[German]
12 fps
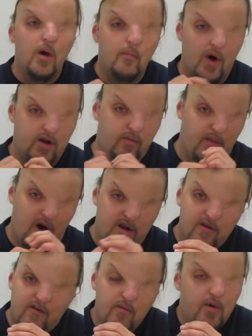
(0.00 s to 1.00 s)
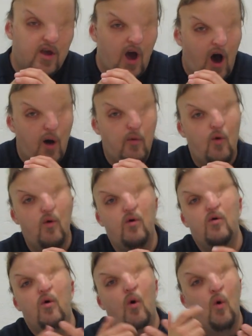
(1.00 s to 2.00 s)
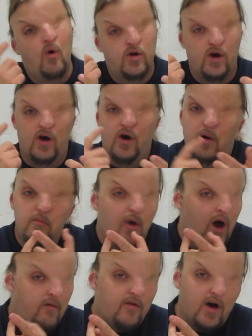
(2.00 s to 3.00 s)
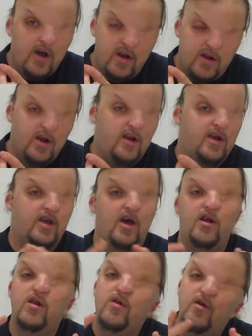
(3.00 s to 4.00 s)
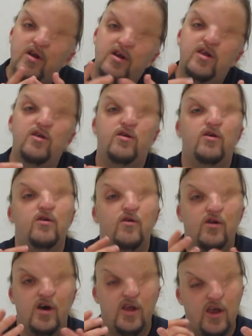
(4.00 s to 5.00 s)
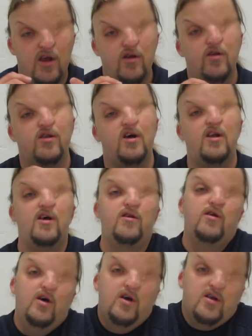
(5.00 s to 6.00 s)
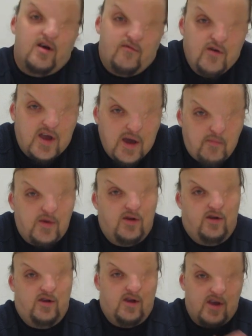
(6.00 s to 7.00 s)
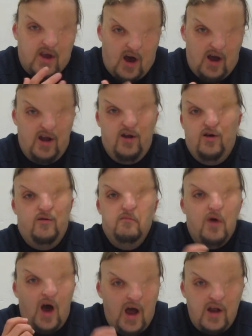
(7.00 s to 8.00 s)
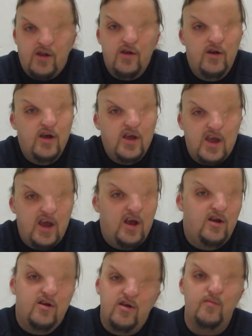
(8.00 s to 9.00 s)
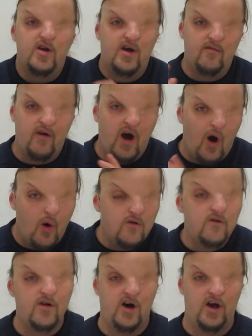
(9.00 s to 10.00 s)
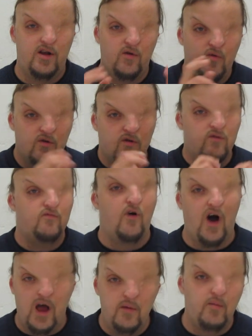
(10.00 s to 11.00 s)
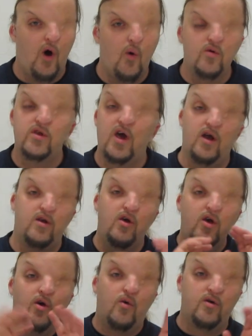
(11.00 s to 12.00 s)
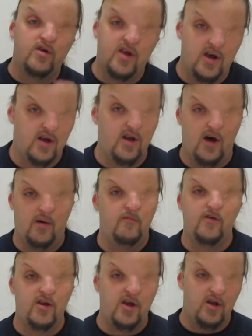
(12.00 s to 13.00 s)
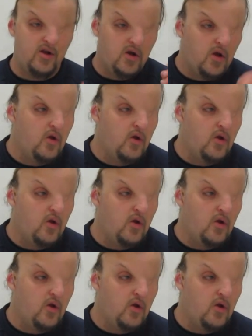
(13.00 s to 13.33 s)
mathematische Begabung oder einfach Intelligenz oder dieses oder jenes Talent. Dafür gibt es keine einzelnen Gene, die man einfach ausschneiden und irgendwo einbauen kann und dann haben wir den